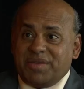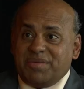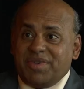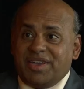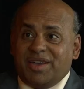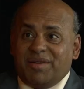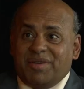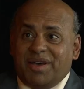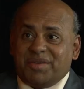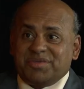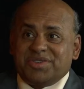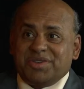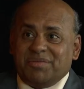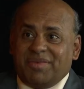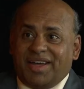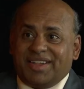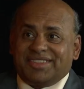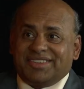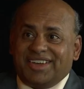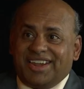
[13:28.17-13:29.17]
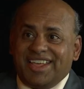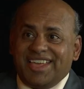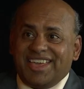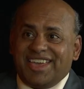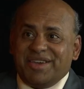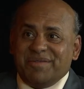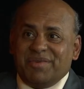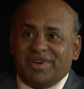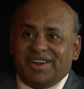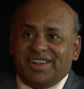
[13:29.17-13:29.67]
में हम आपसे बात
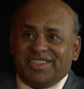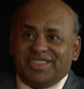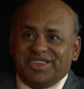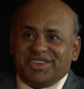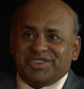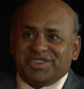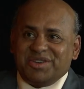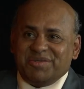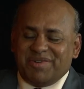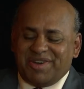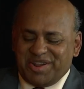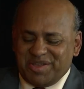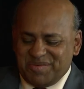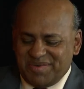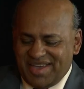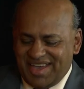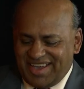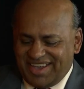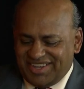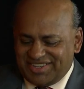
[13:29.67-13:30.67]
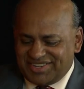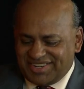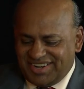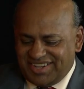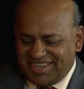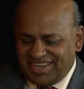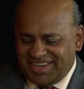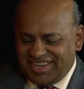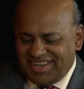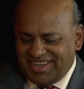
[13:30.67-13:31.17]
करेंगे बांग्लादेश के बारे में आगे चल
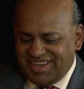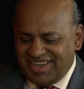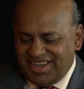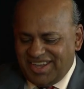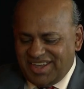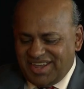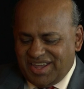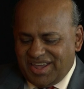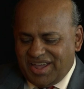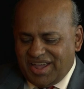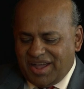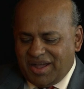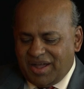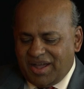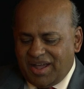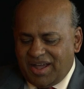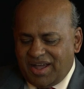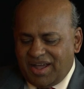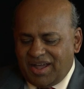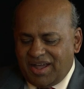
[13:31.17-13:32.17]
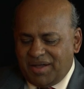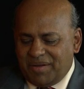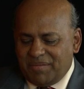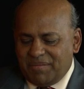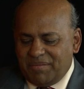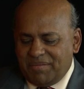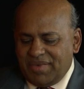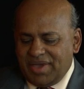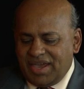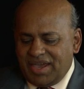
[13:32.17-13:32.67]
के आ,
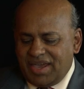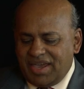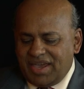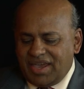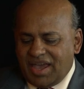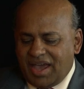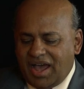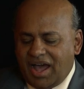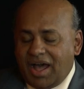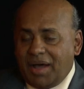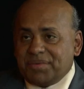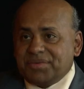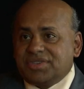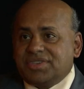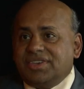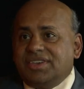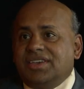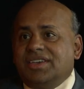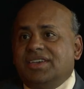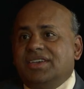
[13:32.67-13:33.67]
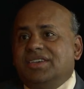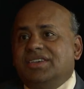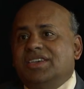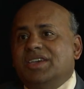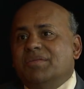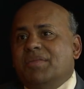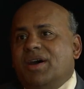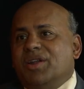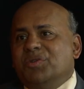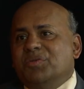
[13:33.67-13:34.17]
मैं आपसे
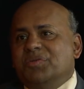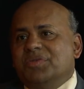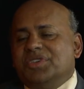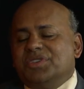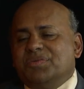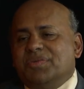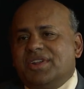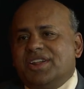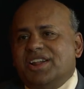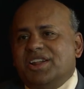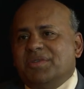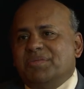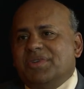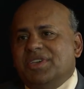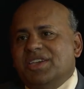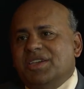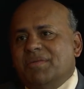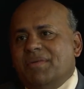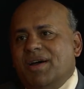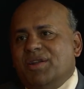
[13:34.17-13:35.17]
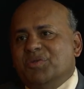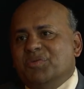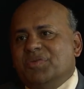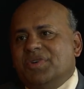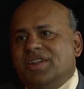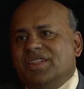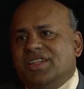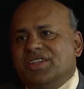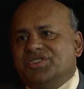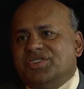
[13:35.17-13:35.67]
ये मालूम इस मरल पे ये मालूम
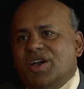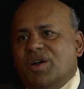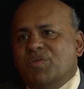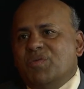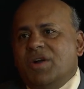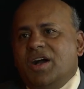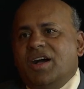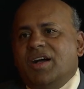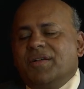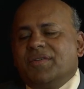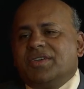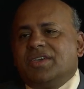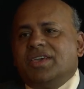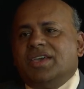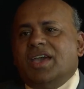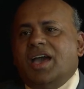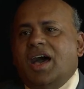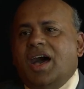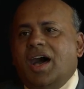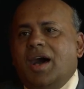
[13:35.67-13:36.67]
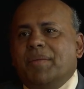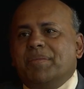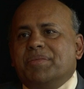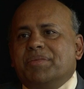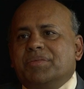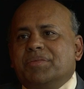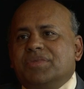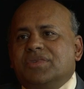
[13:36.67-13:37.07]
करना चाहूँगा कि आप